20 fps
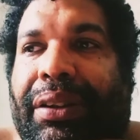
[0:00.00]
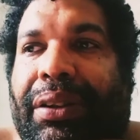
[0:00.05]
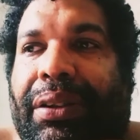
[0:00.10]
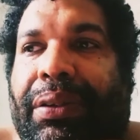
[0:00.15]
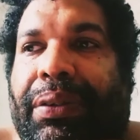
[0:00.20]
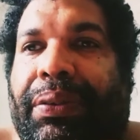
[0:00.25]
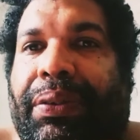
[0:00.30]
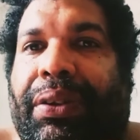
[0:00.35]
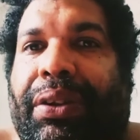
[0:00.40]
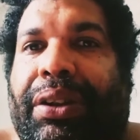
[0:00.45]

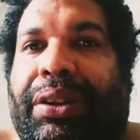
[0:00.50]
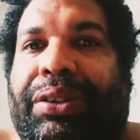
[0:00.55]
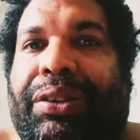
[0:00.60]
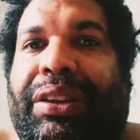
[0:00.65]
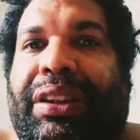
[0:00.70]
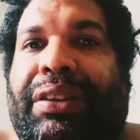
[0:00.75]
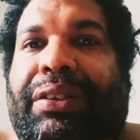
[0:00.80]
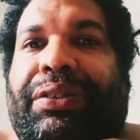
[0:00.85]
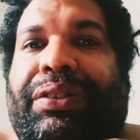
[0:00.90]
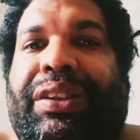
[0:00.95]
O ódio
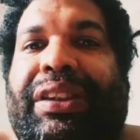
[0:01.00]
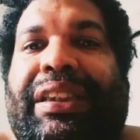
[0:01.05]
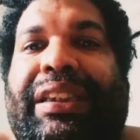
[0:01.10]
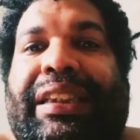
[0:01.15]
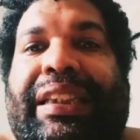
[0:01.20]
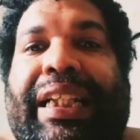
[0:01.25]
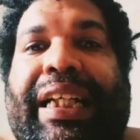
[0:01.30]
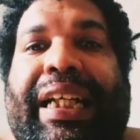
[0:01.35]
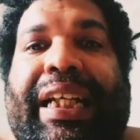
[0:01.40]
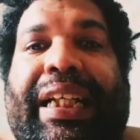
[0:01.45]
que
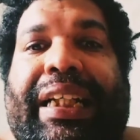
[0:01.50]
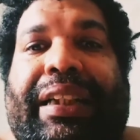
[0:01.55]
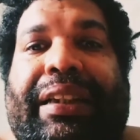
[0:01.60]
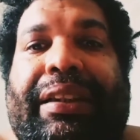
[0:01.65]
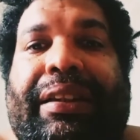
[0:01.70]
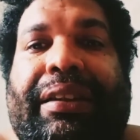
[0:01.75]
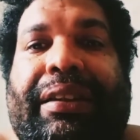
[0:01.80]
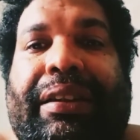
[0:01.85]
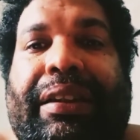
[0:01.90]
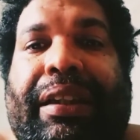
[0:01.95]
nos é
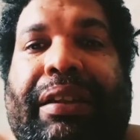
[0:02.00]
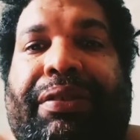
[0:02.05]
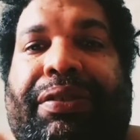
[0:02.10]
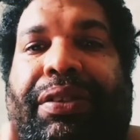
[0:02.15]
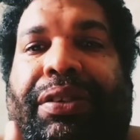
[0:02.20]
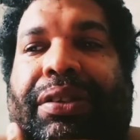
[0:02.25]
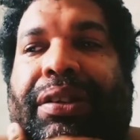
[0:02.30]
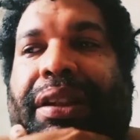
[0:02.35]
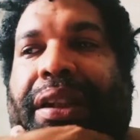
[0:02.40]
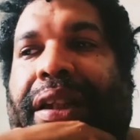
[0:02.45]

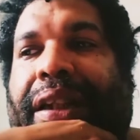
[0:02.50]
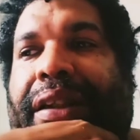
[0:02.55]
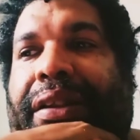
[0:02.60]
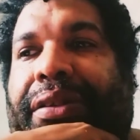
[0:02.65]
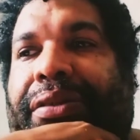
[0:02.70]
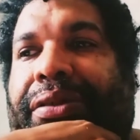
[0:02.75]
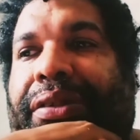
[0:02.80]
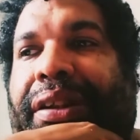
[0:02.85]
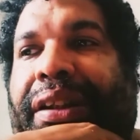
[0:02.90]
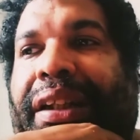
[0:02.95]

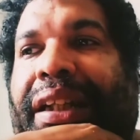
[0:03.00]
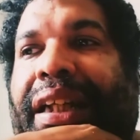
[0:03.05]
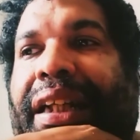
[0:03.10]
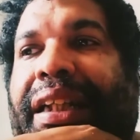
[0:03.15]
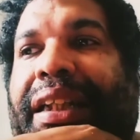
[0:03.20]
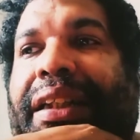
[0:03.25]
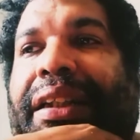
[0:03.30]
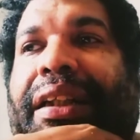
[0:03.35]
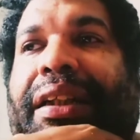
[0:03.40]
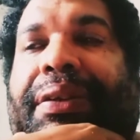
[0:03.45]
devotado
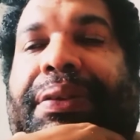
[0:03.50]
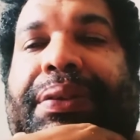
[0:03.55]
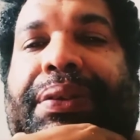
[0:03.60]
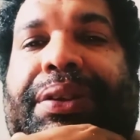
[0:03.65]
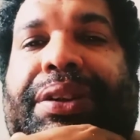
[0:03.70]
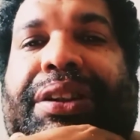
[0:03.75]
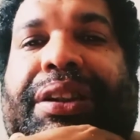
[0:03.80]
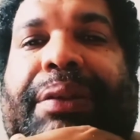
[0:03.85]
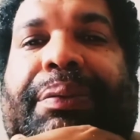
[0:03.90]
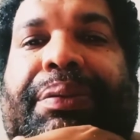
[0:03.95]
ainda
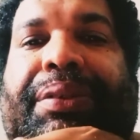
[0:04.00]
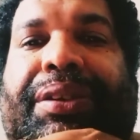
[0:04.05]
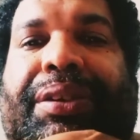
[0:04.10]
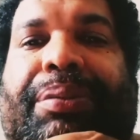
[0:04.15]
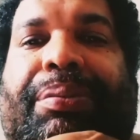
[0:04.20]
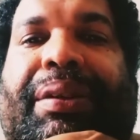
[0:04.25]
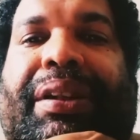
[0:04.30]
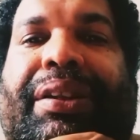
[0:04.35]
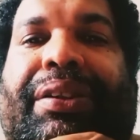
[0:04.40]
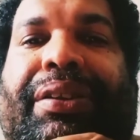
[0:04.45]
hoje é
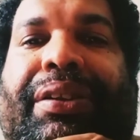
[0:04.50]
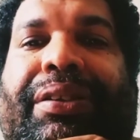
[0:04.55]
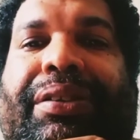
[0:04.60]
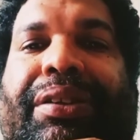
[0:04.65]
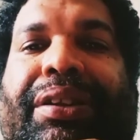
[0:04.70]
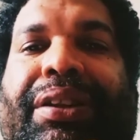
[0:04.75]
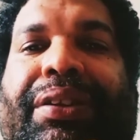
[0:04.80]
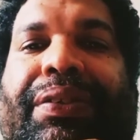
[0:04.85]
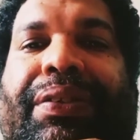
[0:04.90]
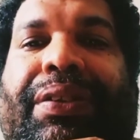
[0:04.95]
muito maior do
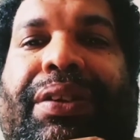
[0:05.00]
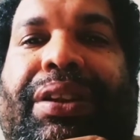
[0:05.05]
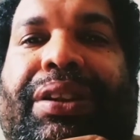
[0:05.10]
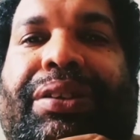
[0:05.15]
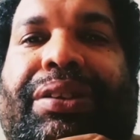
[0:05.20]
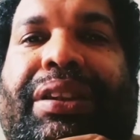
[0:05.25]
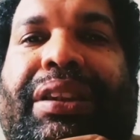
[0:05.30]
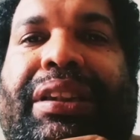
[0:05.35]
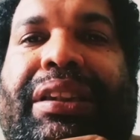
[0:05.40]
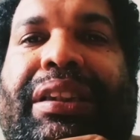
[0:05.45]
que o
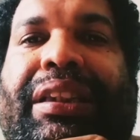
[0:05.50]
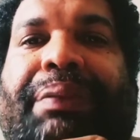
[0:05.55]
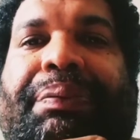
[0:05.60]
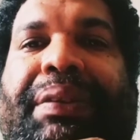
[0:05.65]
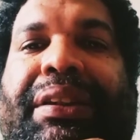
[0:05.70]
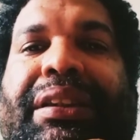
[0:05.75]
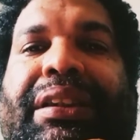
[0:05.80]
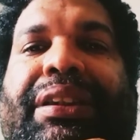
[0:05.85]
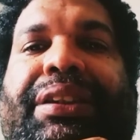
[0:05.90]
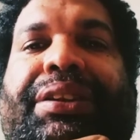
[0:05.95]
ódio que
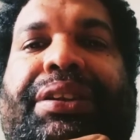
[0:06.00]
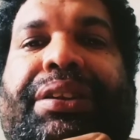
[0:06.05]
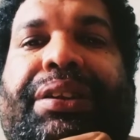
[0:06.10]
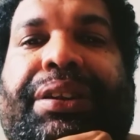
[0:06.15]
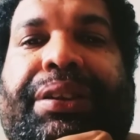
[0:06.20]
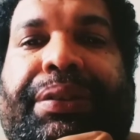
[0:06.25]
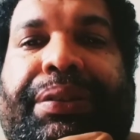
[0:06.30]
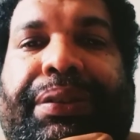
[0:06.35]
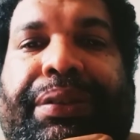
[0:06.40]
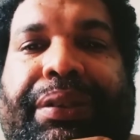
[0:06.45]
sempre
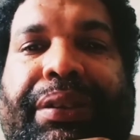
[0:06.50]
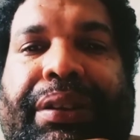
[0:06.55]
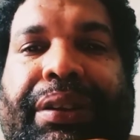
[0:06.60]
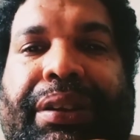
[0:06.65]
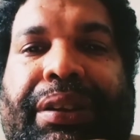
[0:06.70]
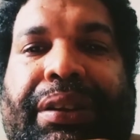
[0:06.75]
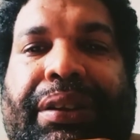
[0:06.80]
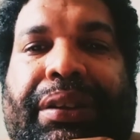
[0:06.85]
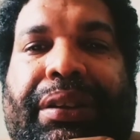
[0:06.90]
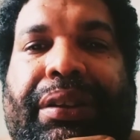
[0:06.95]
existiu
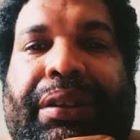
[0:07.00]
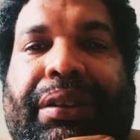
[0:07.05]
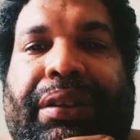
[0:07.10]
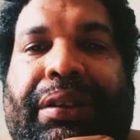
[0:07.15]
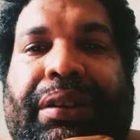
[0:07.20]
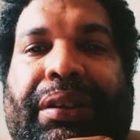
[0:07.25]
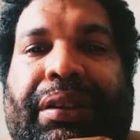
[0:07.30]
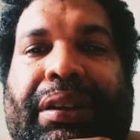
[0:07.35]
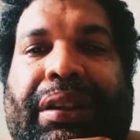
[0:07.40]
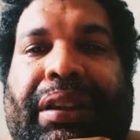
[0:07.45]

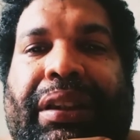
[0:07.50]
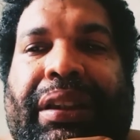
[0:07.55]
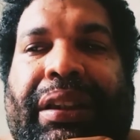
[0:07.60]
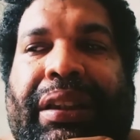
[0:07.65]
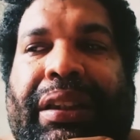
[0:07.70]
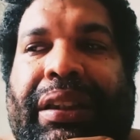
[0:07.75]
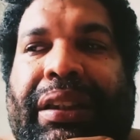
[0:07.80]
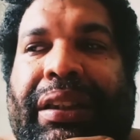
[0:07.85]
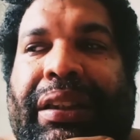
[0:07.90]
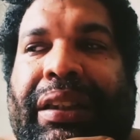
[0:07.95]

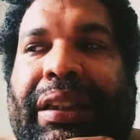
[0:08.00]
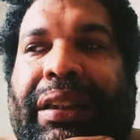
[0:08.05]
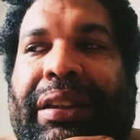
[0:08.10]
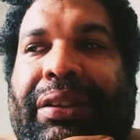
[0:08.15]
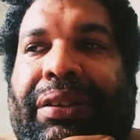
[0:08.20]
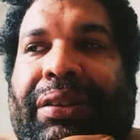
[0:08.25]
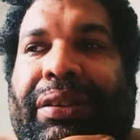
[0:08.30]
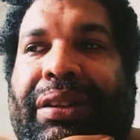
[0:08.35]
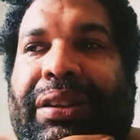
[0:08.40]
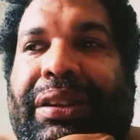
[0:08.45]
é, na
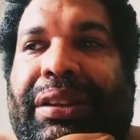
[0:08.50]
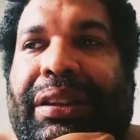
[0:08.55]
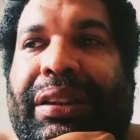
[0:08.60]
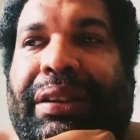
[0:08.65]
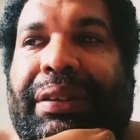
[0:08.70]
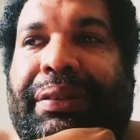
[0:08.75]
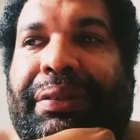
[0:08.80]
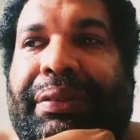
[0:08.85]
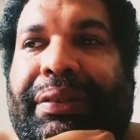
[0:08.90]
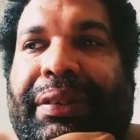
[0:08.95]

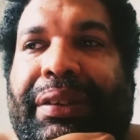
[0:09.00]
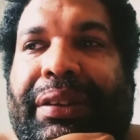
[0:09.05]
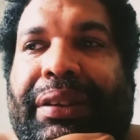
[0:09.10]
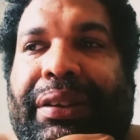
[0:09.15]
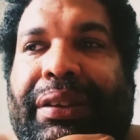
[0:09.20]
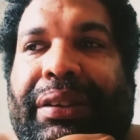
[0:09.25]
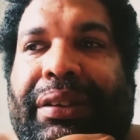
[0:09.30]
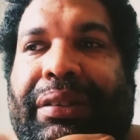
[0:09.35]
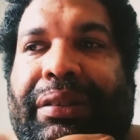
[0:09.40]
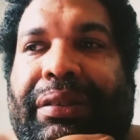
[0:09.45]
nossa
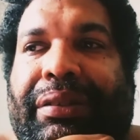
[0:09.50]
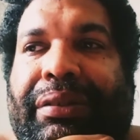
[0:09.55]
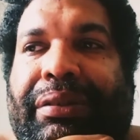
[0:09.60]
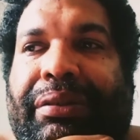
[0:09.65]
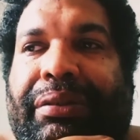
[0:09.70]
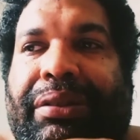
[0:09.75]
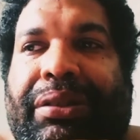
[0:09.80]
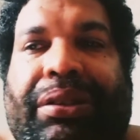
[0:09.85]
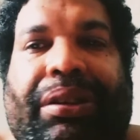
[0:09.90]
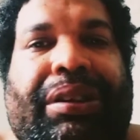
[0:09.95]

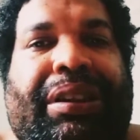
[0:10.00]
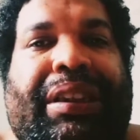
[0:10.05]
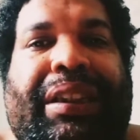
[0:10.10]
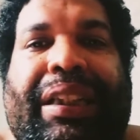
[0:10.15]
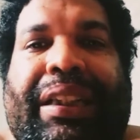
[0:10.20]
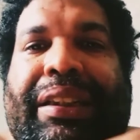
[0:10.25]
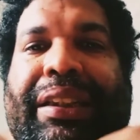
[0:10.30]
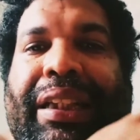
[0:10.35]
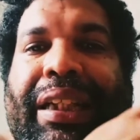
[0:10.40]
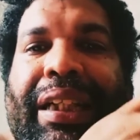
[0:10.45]

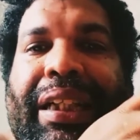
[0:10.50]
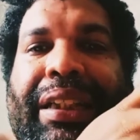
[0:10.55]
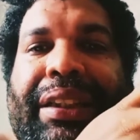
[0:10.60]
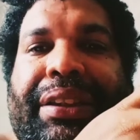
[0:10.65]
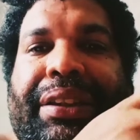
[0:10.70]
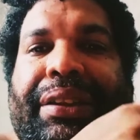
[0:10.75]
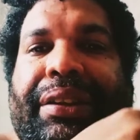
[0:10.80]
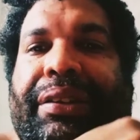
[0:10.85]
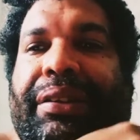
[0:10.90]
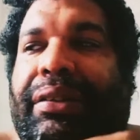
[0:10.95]

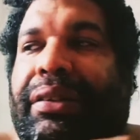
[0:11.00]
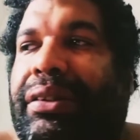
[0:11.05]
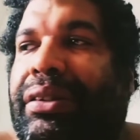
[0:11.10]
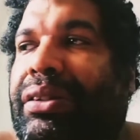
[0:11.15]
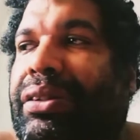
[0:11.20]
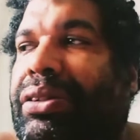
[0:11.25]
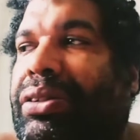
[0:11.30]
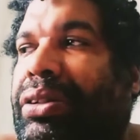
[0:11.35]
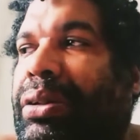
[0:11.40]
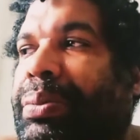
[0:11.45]
sociedade
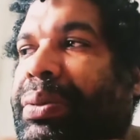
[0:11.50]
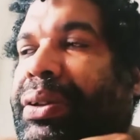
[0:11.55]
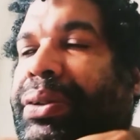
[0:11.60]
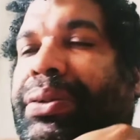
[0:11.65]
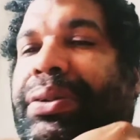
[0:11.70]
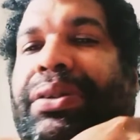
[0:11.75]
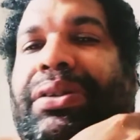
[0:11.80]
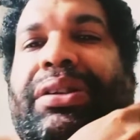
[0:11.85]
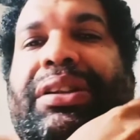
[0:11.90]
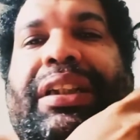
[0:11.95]
sobre
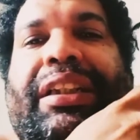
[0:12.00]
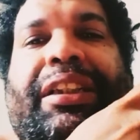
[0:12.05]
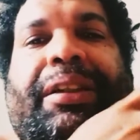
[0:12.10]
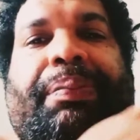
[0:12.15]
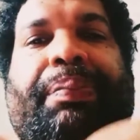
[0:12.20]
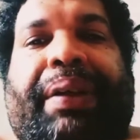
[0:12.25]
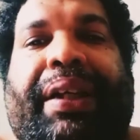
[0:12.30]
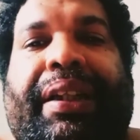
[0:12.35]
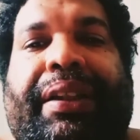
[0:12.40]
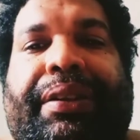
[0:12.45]
outros
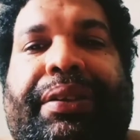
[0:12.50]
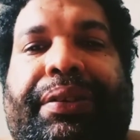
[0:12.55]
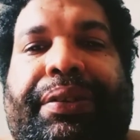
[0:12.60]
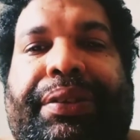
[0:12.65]
aspectos.